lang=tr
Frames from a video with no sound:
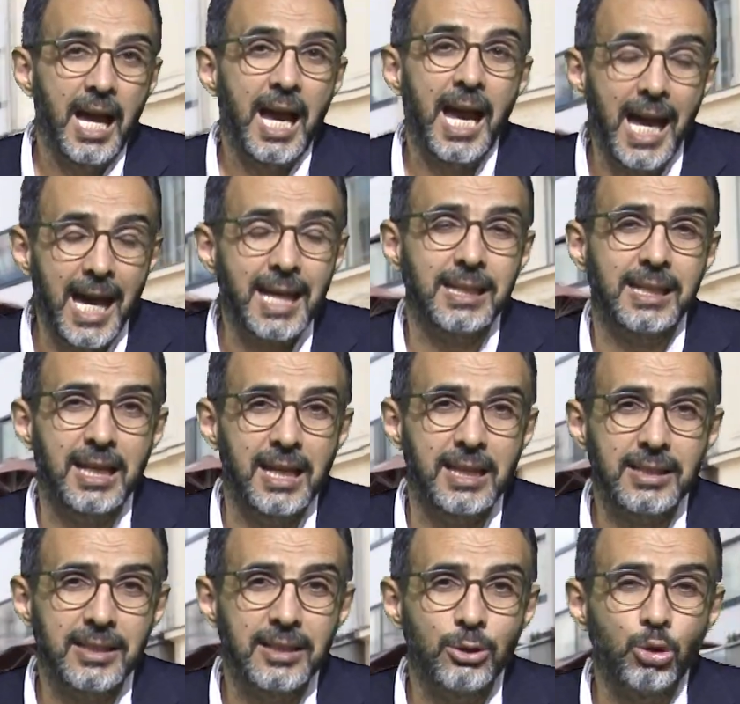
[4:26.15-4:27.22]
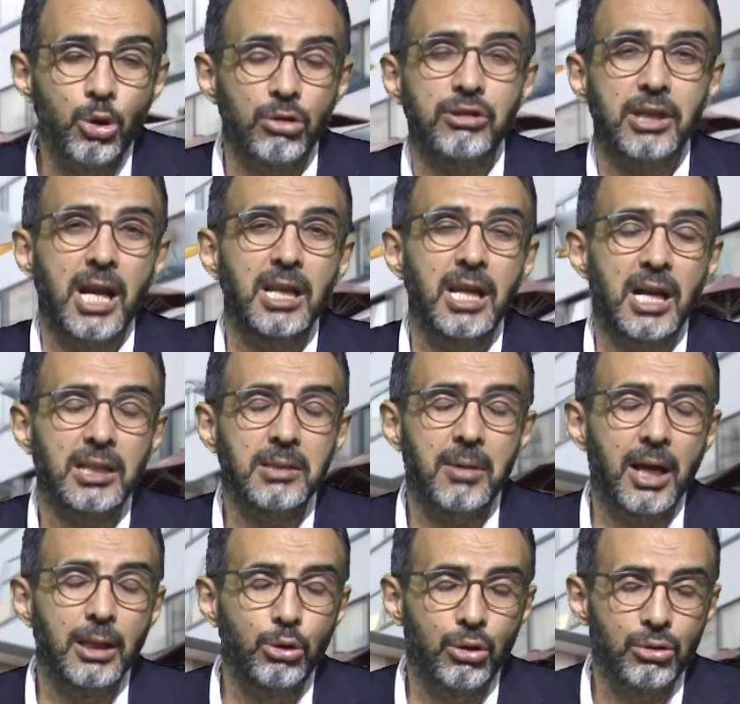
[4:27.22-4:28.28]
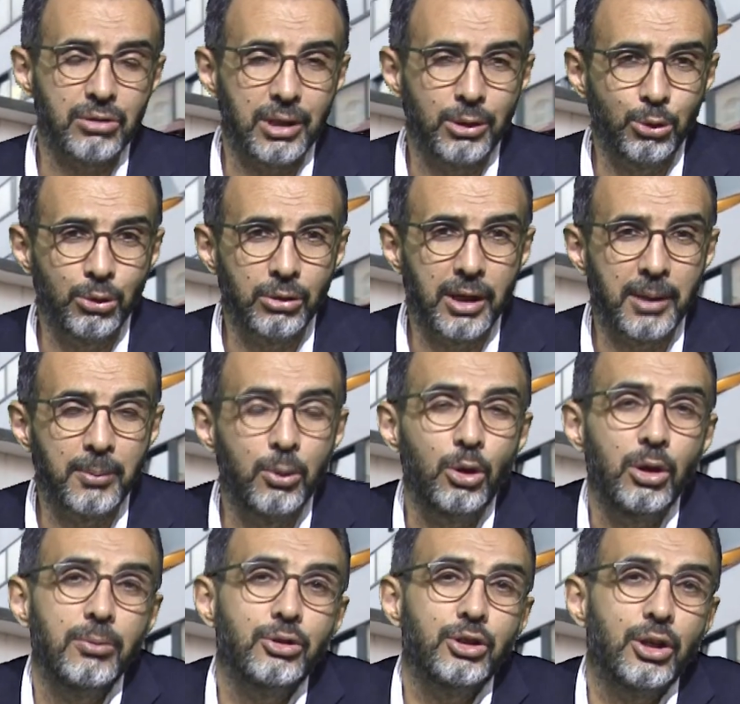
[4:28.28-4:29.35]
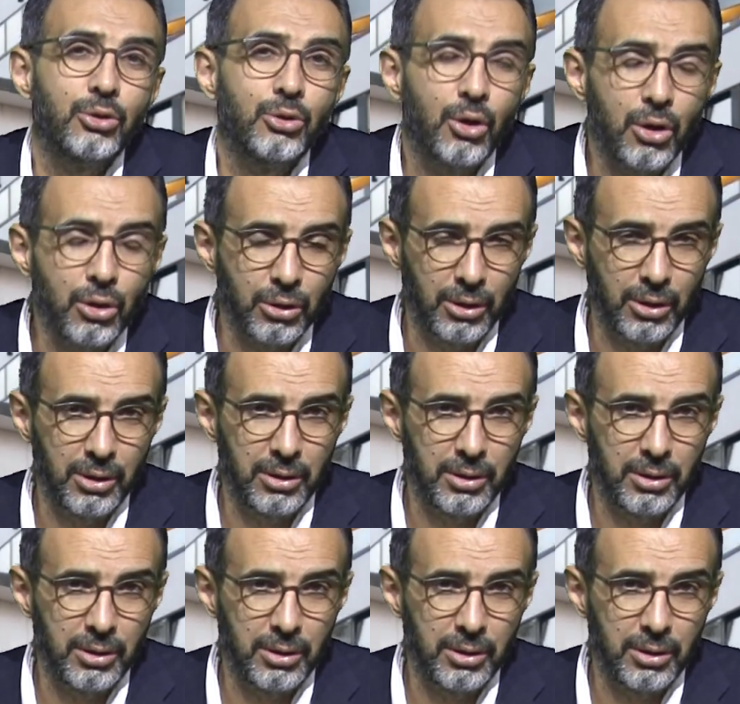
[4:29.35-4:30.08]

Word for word: Herkes sosyal yardım alıyor sanıyorlar. Böyle bir şey yok.